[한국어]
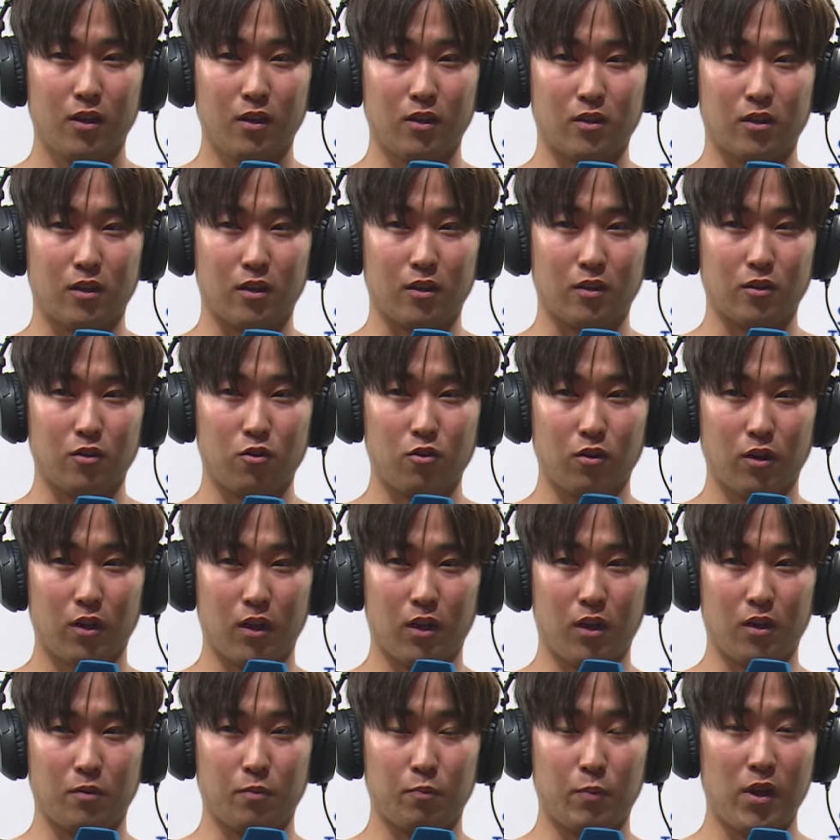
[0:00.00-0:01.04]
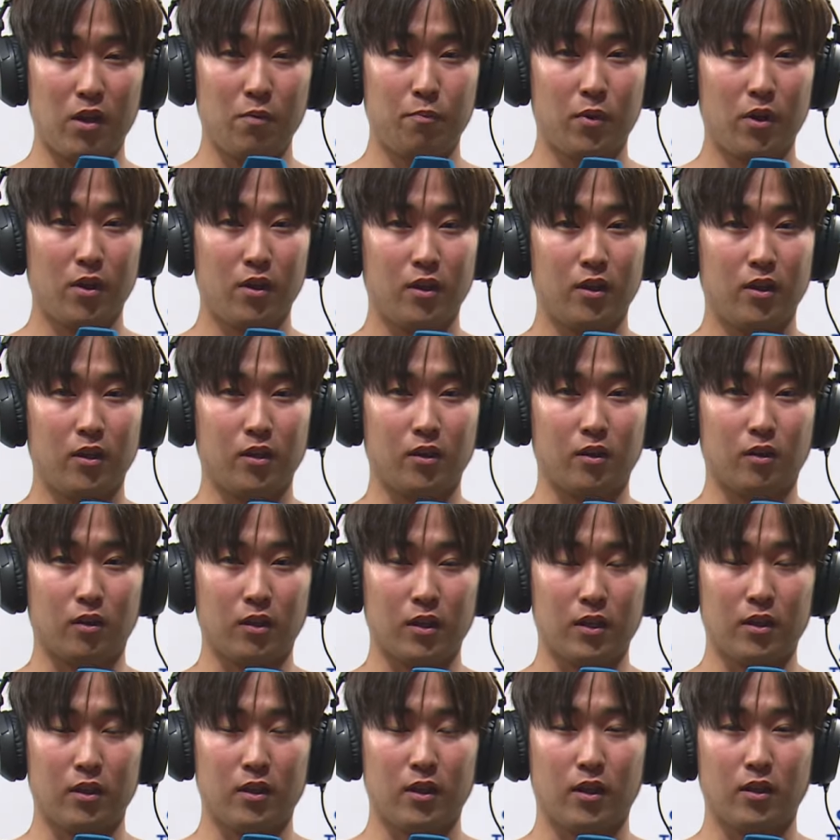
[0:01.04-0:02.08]
이제 저렇게 빨리빨리
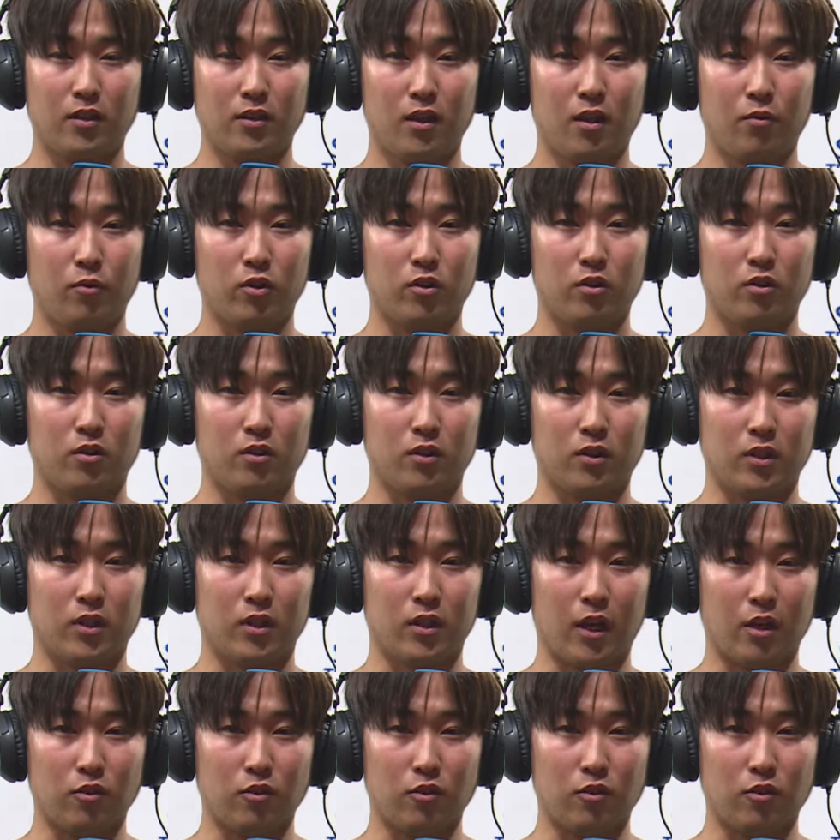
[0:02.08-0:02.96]
이닝이 끝나면은 이제